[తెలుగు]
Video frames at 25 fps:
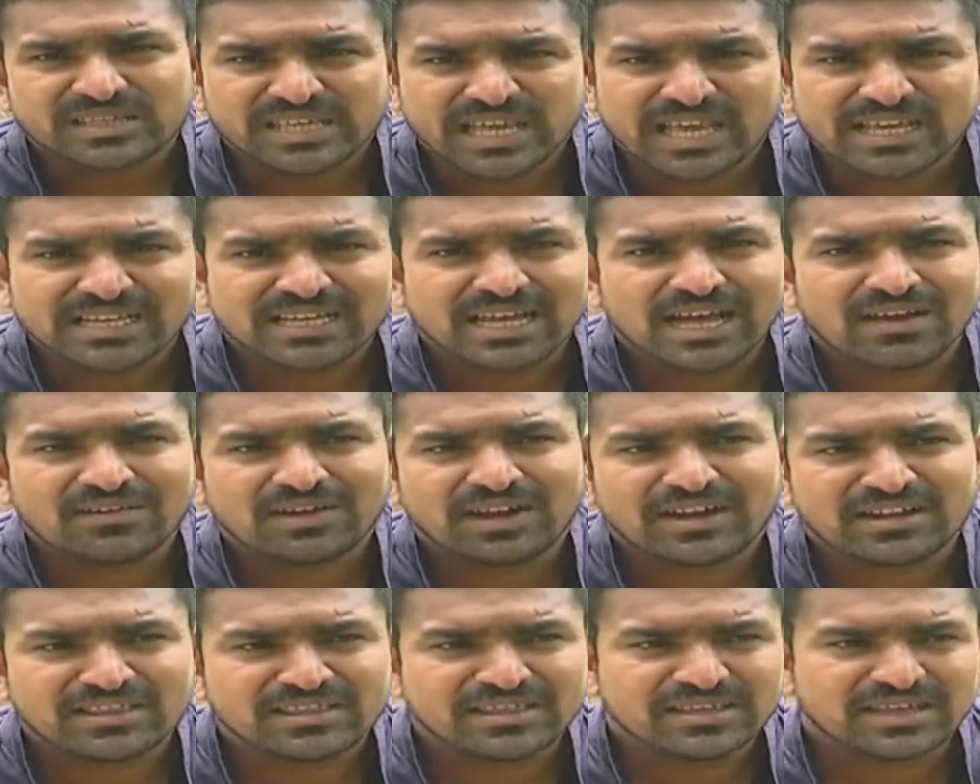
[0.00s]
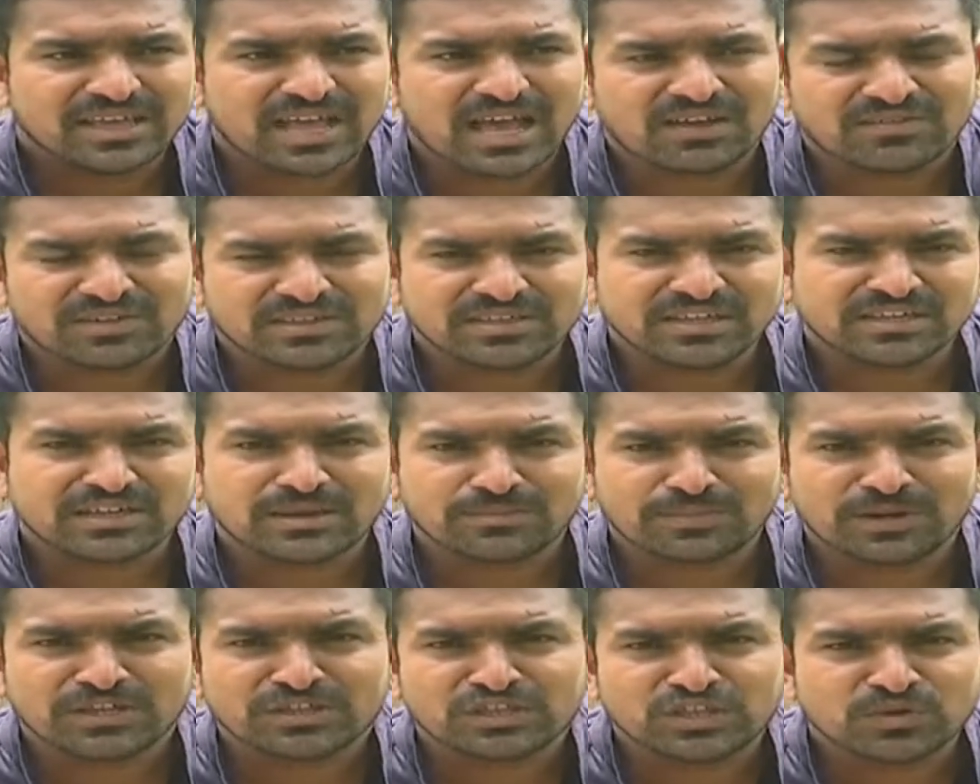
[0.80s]
ఏం కావాలనేది ఆ విధంగా
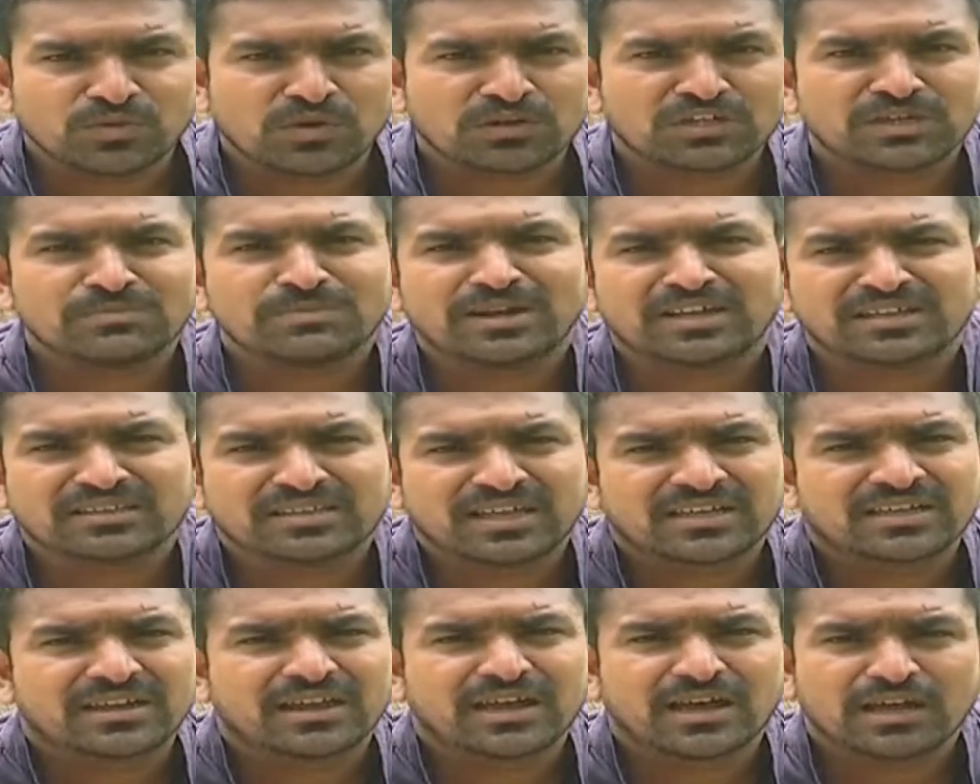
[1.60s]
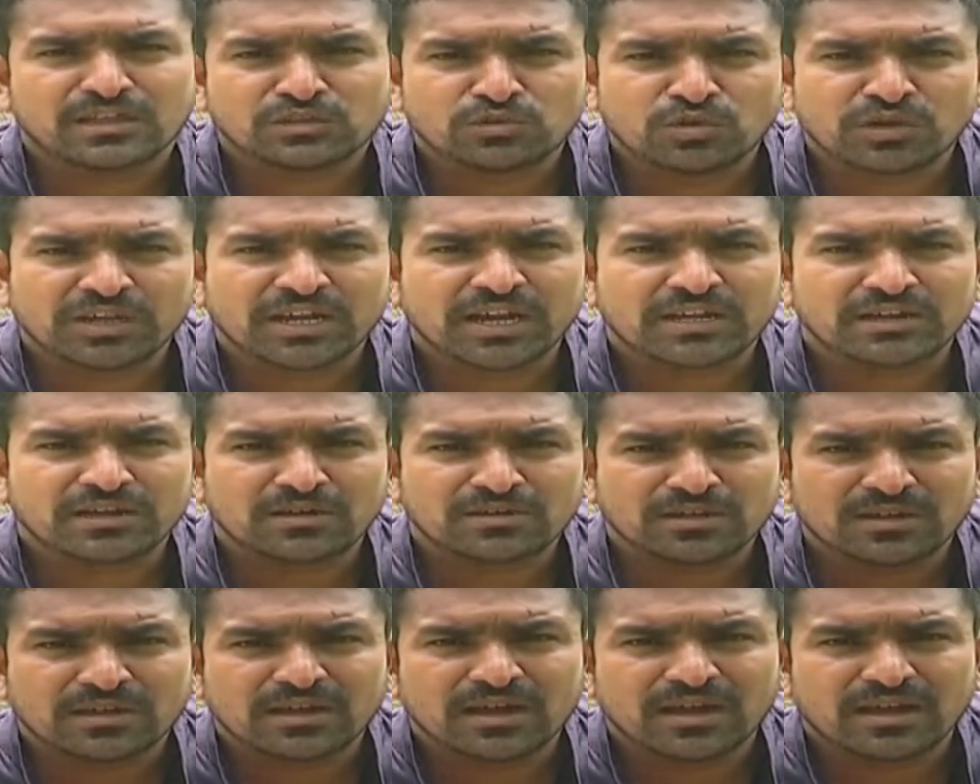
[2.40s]
ప్రతి ఒక్కటి మన దగ్గర
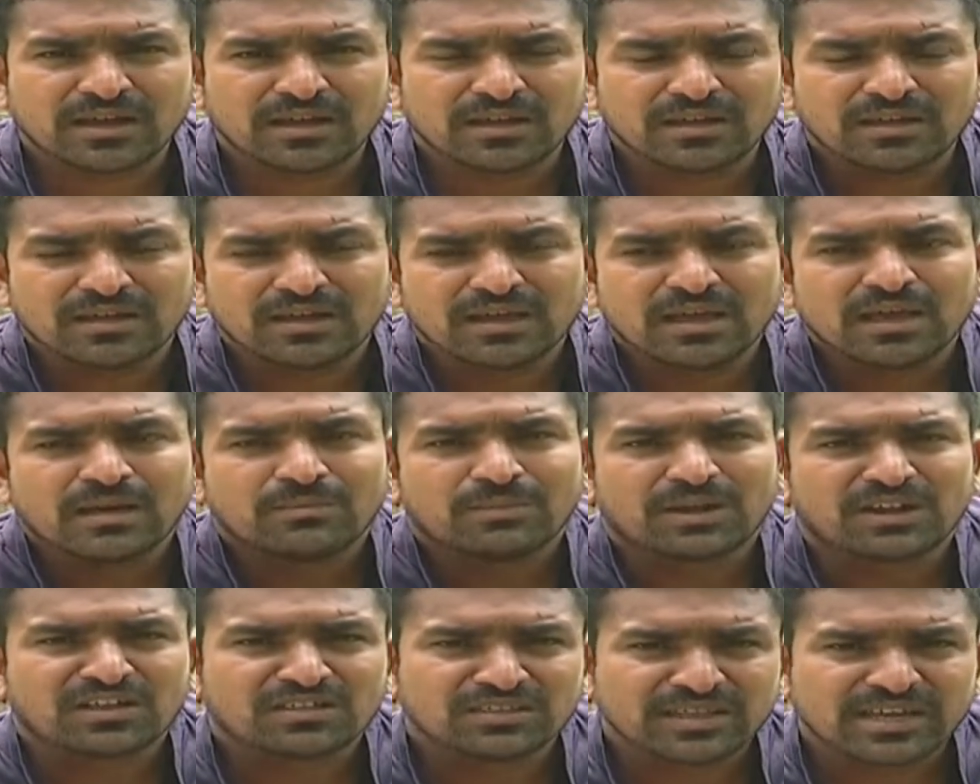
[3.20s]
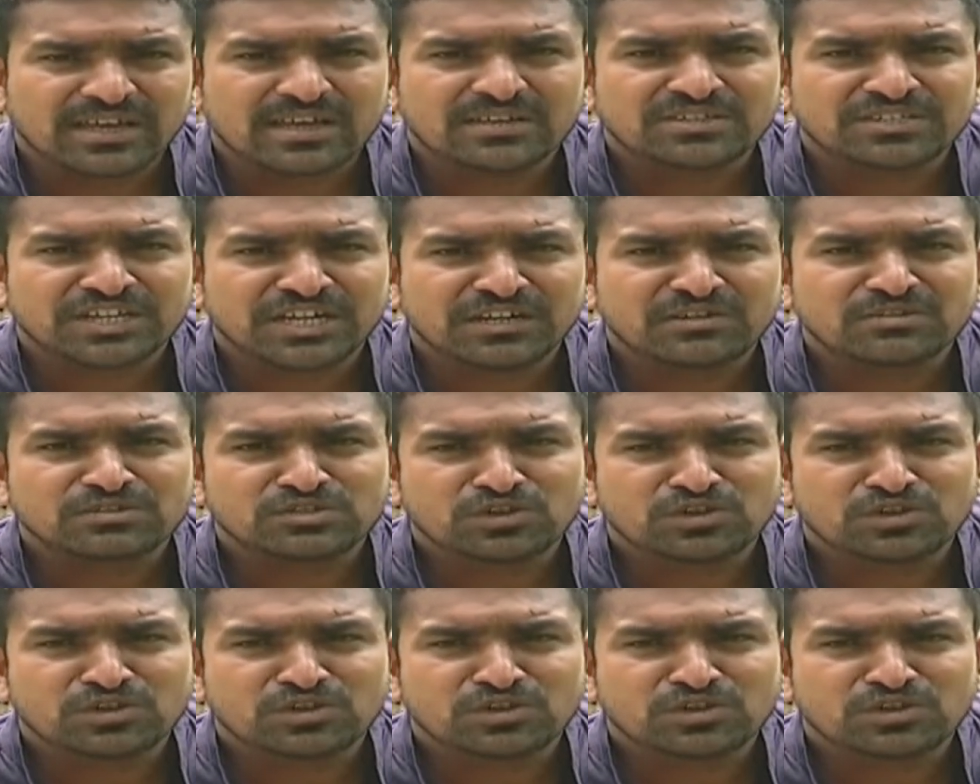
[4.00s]
దొరికేటట్టుగా మనం తయారు చేయడం